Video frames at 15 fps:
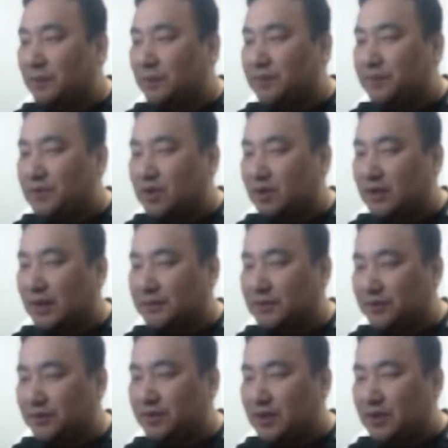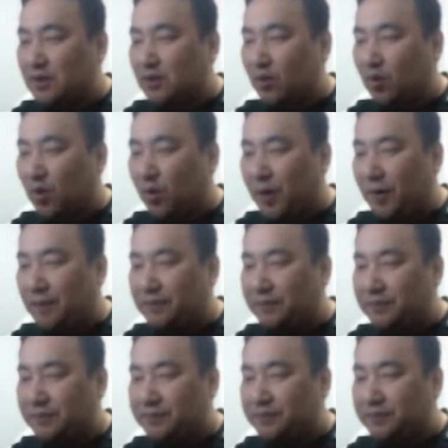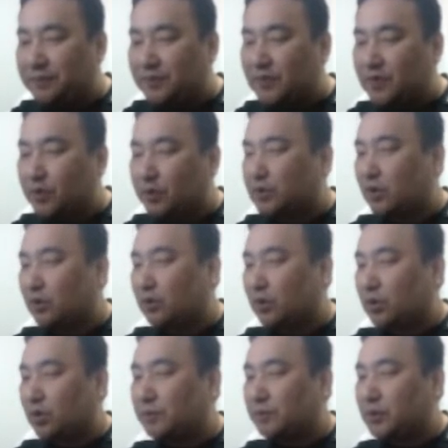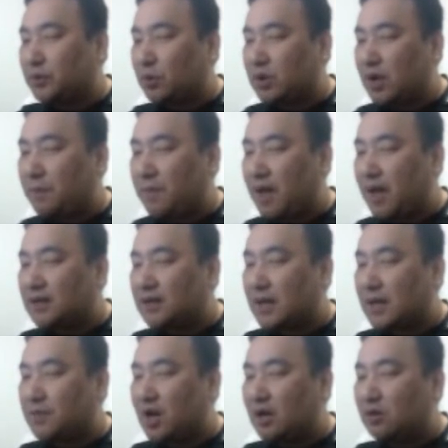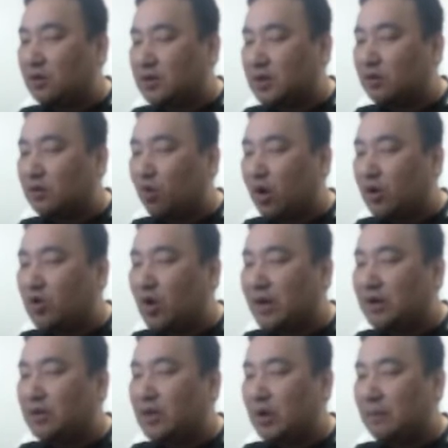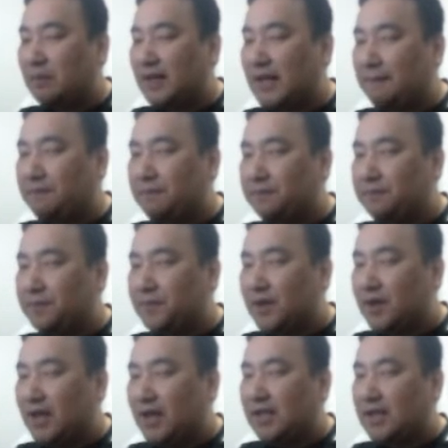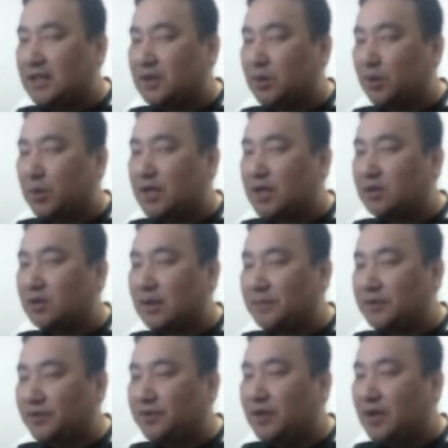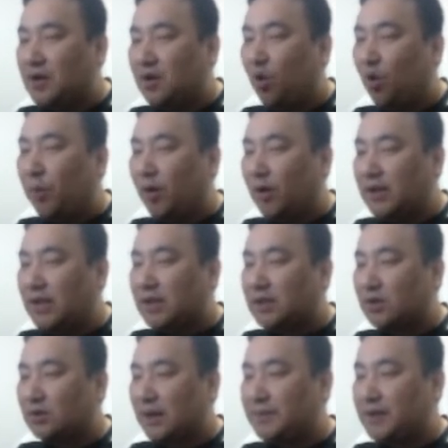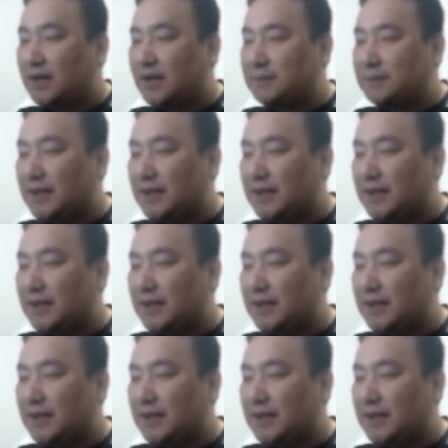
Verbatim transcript: 정답은 5번 독서 토론 프로그램에 참여할 것을 권유하는 내용입니다. 1-5의 정답은 5번이 정답이 되겠습니다.